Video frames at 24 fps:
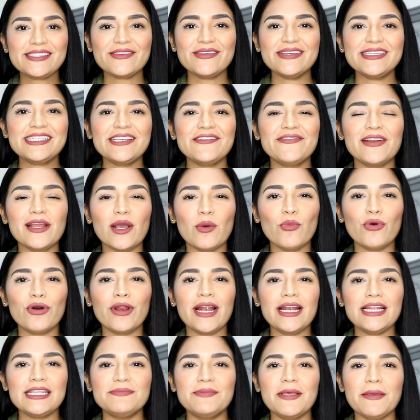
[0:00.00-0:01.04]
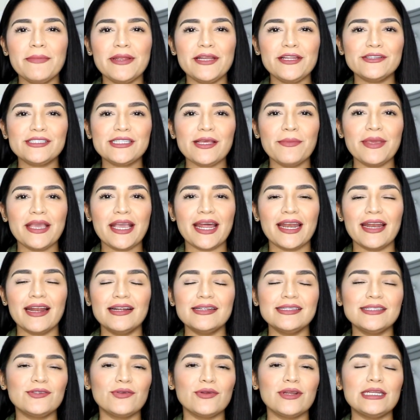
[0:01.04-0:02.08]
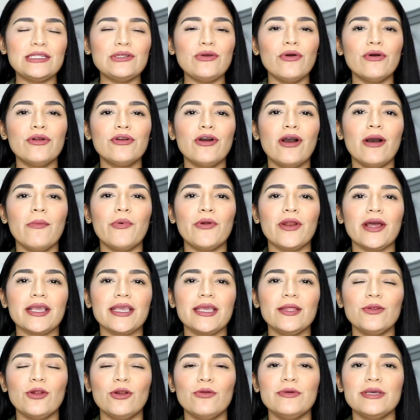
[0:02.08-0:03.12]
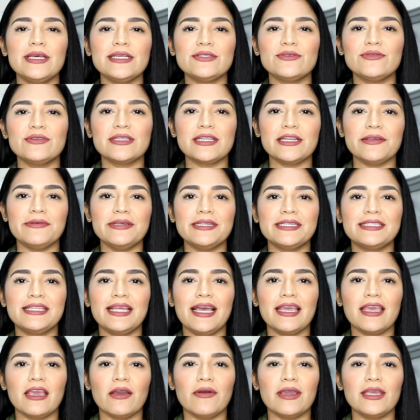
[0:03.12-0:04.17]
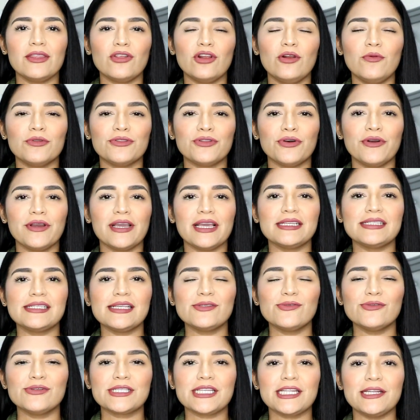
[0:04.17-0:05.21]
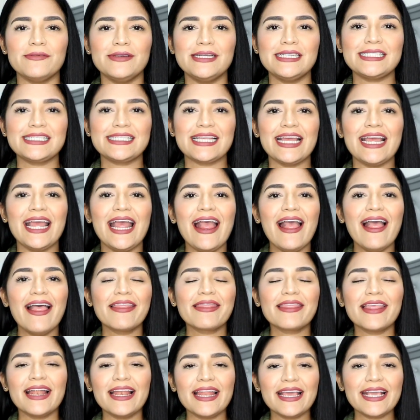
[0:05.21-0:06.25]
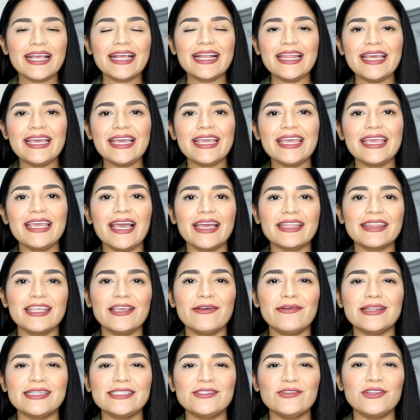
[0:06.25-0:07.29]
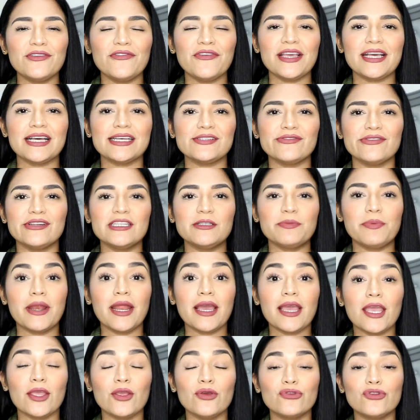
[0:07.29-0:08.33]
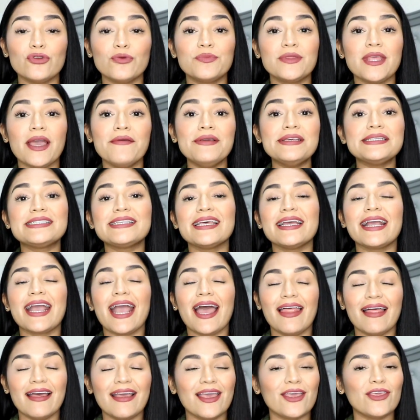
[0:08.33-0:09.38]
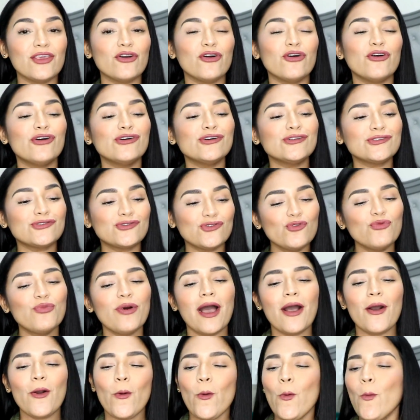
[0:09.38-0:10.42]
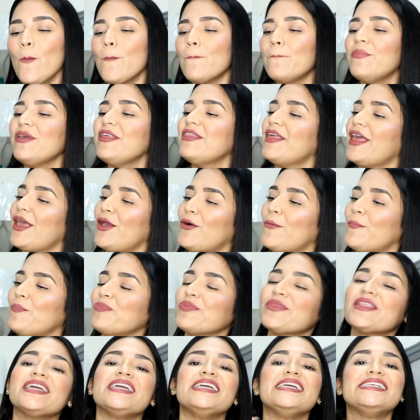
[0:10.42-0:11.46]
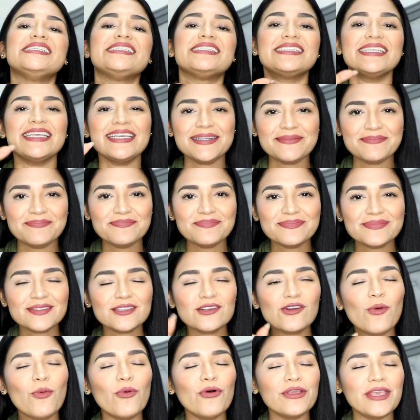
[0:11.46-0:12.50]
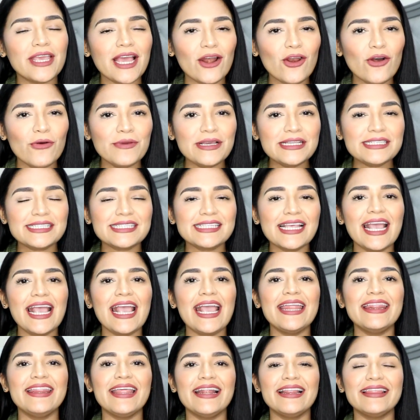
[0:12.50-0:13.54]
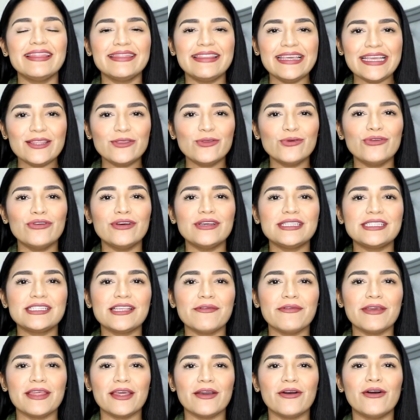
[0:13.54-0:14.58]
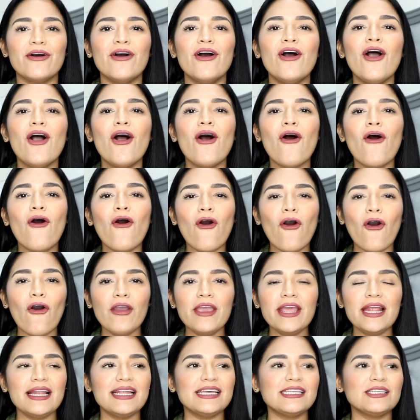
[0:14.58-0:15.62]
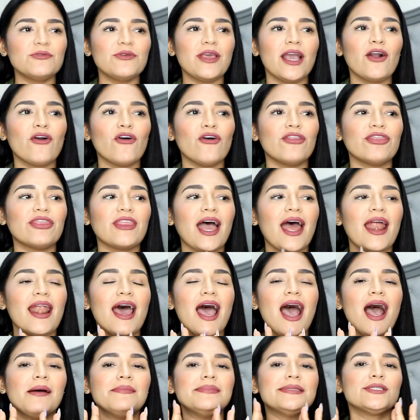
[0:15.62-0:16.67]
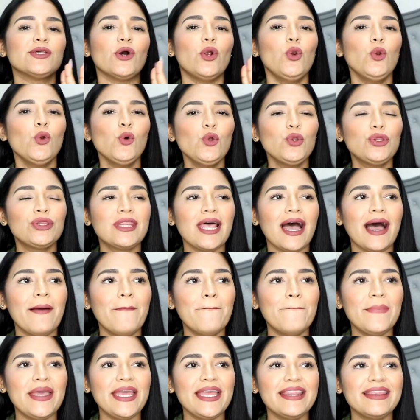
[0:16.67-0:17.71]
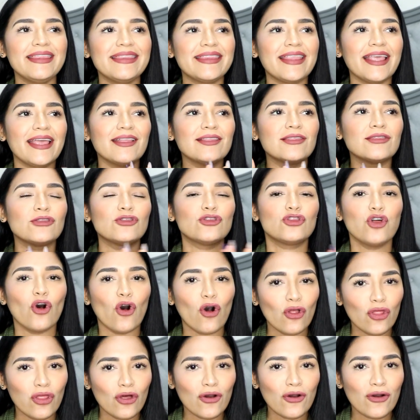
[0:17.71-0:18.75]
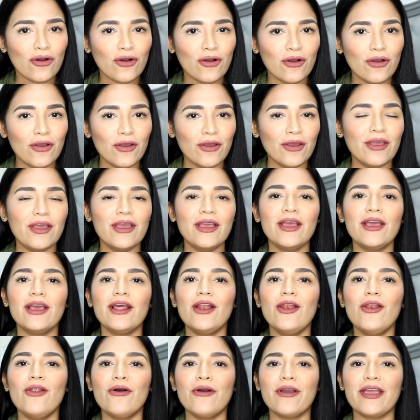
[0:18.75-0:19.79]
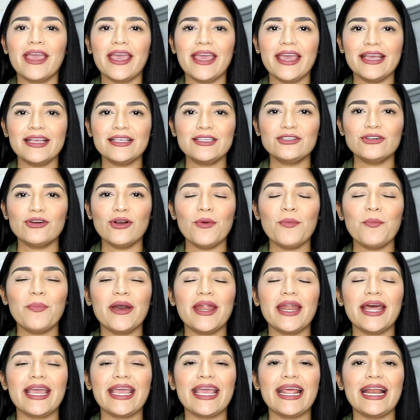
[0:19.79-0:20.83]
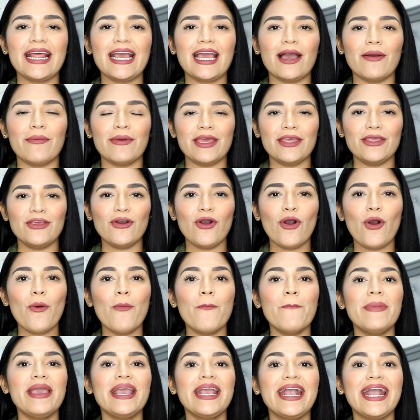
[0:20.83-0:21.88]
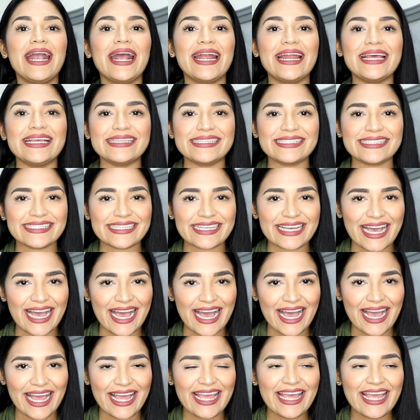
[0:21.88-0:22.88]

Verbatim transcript: soy Estefania Morales, bienvenidos a mi canal, si tú eres nuevo o nueva por aquí no olvides suscribirte, aquí abajito en el botón que dice suscribirte. dale click y activa las notificaciones para que YouTube te avise cada que yo suba un video. Y sí, como ya lo viste en el título de este video, hoy les voy a contar absolutamente todo lo que he hecho para que el cabello me crezca?